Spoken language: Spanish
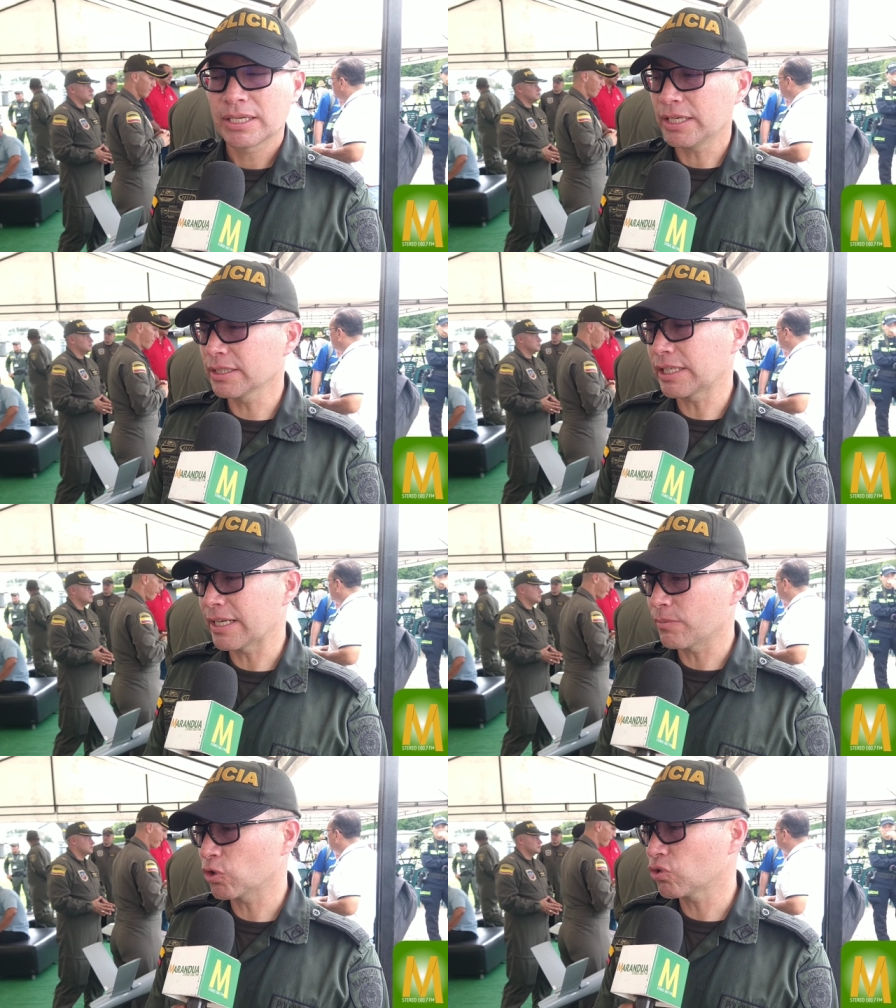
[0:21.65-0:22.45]
y
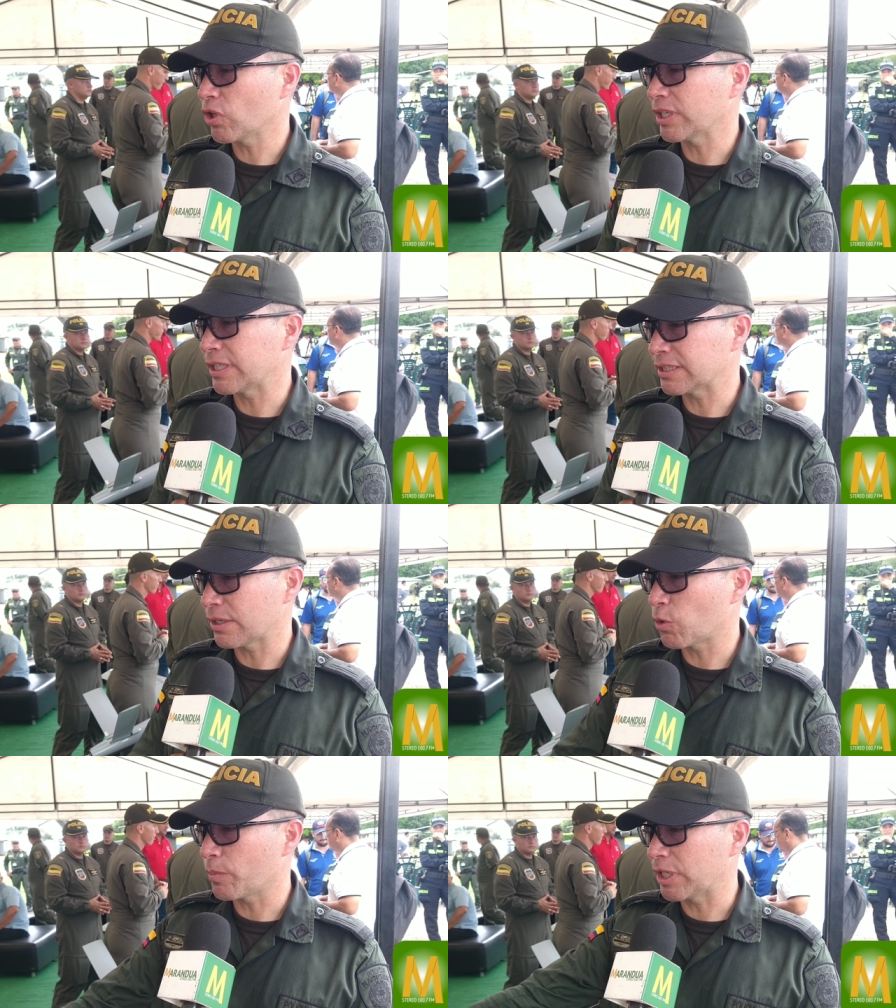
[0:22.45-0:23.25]
tenemos eh, en
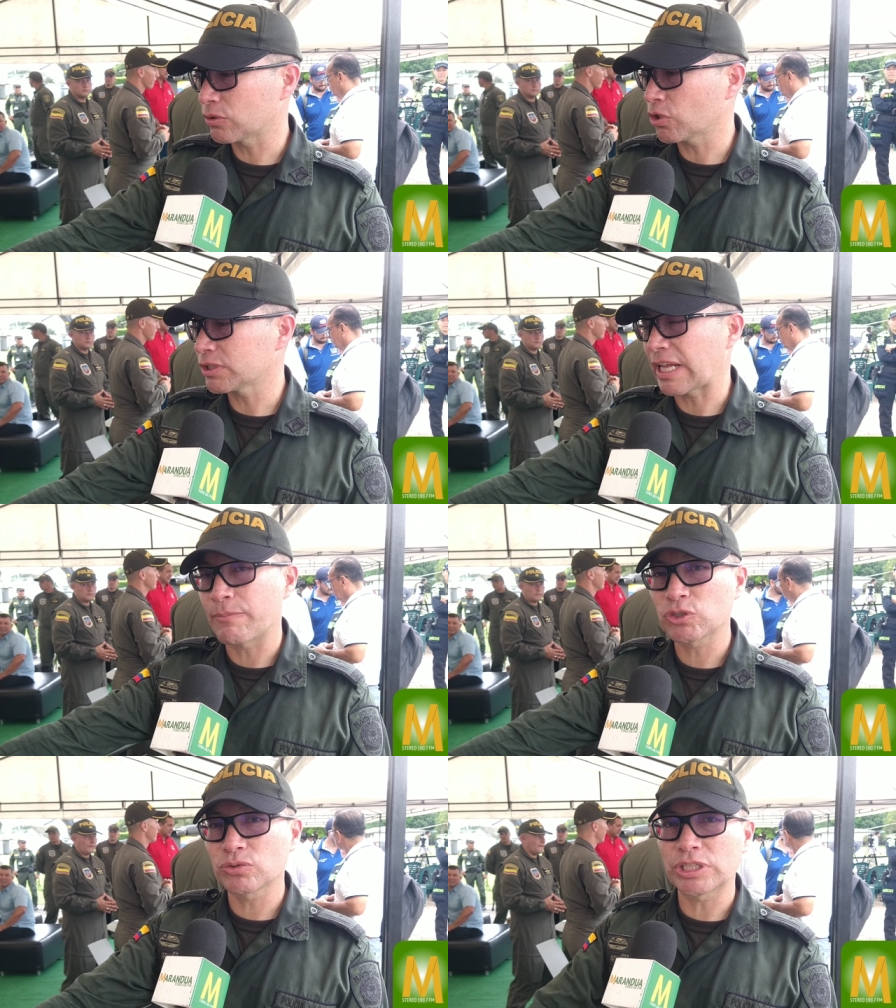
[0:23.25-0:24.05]
este momento
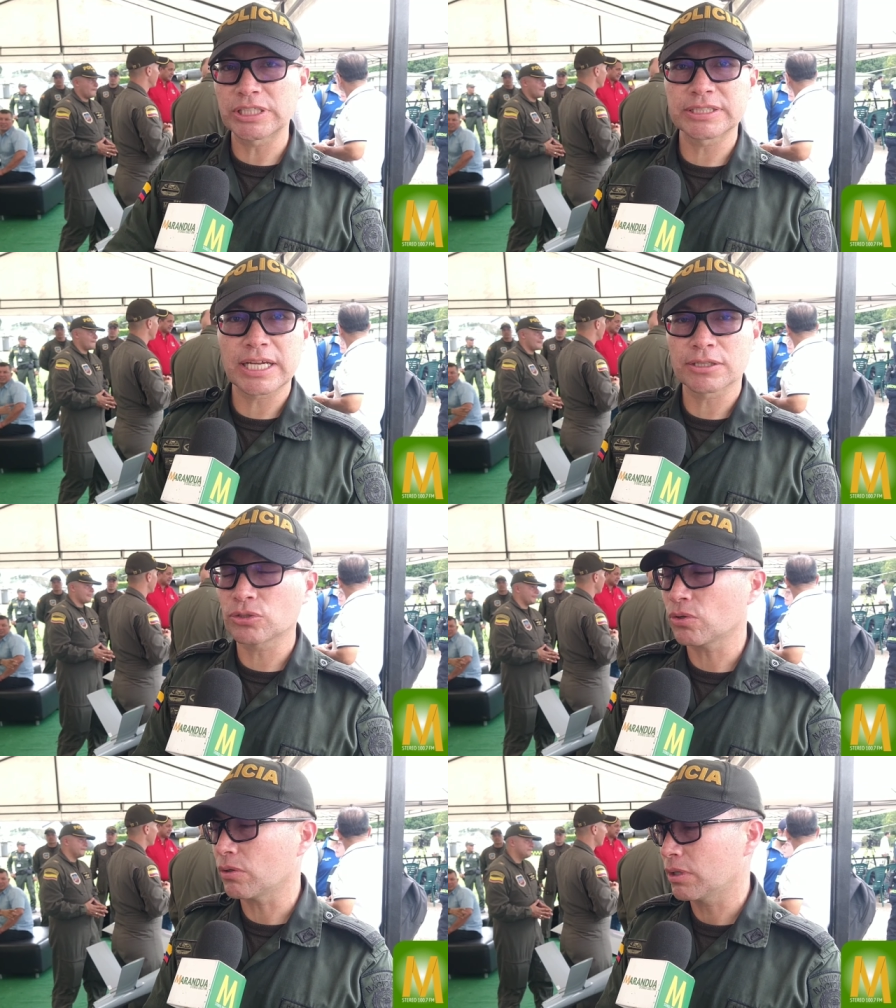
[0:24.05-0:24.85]
estamos
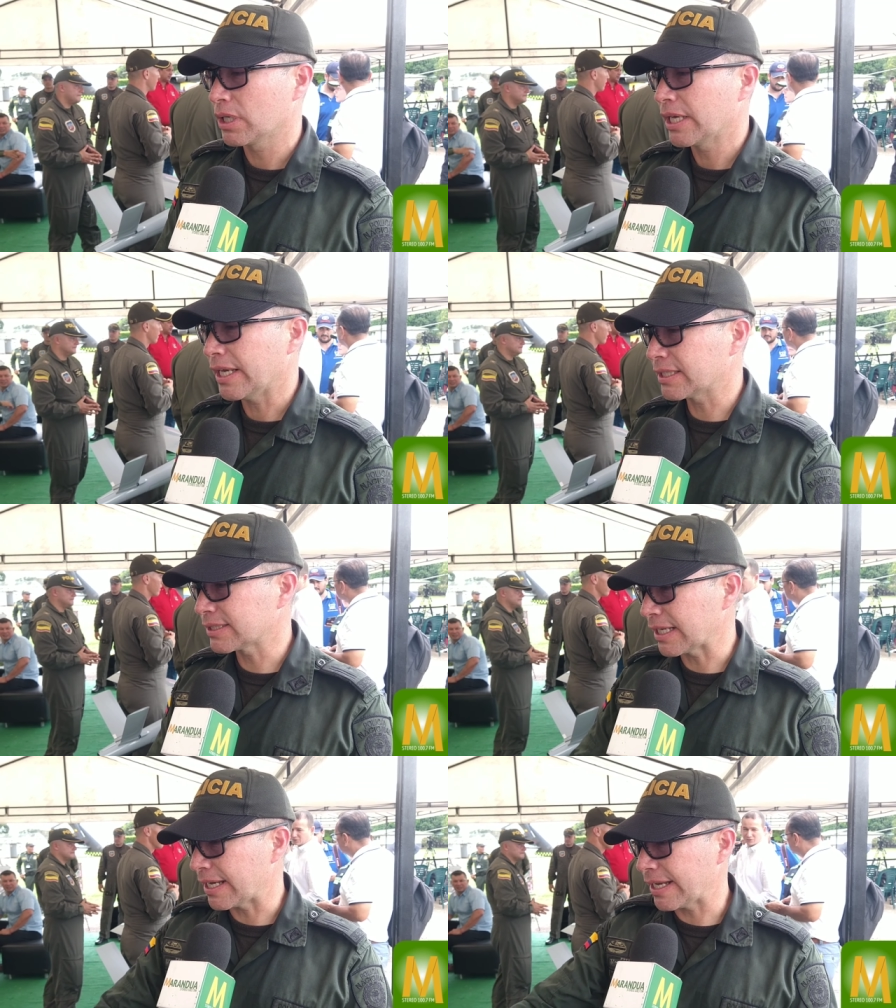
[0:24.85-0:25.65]
utilizando esta